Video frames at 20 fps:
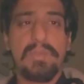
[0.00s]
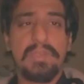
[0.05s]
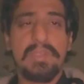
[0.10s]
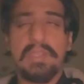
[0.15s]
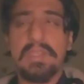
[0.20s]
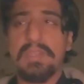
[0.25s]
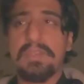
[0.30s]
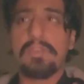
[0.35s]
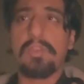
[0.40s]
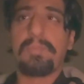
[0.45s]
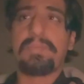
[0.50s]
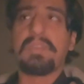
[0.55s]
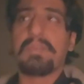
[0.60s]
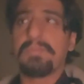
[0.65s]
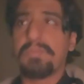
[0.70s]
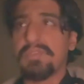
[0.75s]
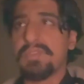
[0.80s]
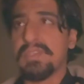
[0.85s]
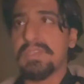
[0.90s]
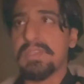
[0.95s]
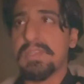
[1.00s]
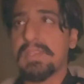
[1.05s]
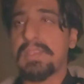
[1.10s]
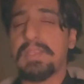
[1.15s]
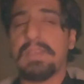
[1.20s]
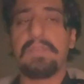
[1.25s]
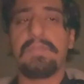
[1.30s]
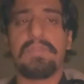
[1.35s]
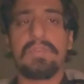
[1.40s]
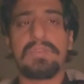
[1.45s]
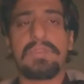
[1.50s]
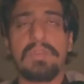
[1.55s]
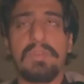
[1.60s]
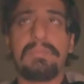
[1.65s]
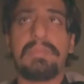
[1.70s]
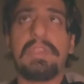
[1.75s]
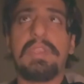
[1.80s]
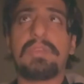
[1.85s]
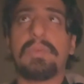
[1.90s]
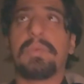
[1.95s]
एयर क्रॉपिंग प्रोसीजर था वो तो
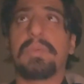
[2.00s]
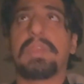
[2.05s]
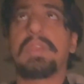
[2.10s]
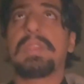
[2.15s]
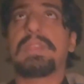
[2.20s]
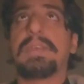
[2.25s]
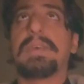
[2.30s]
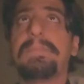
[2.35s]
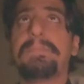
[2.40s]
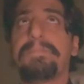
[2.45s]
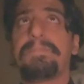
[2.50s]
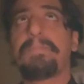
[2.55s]
कंप्लीट हो गया था